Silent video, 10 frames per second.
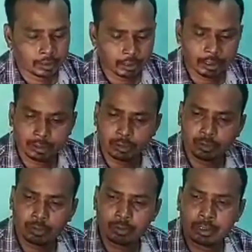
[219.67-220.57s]
देखिए
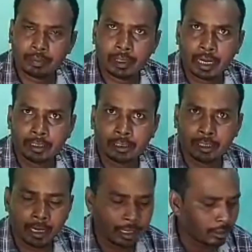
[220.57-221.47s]
दोस्तों यहाँ पर लाइट जल
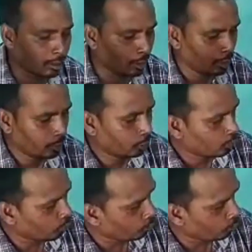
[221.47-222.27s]
रहा है इसको